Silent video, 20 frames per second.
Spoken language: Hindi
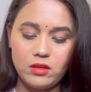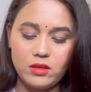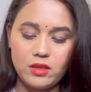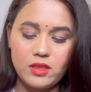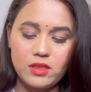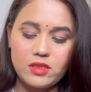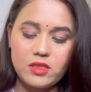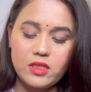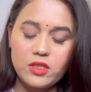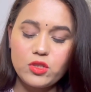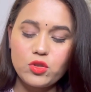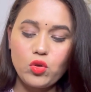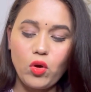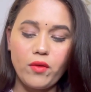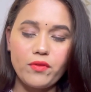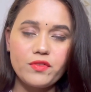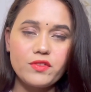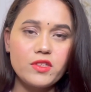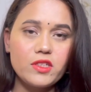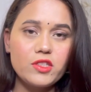किसी
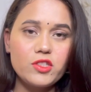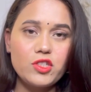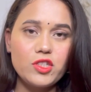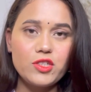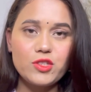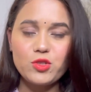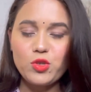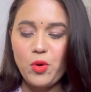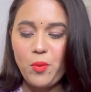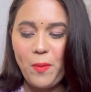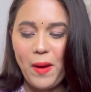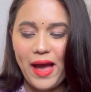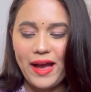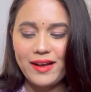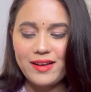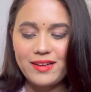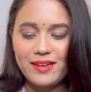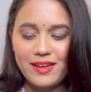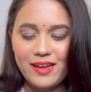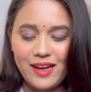सॉफ्ट सी चीज को पैक
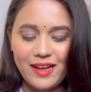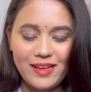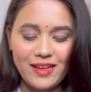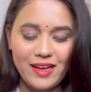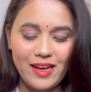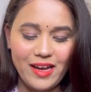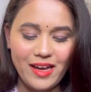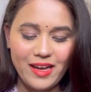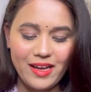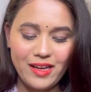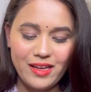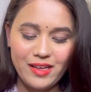करा गया है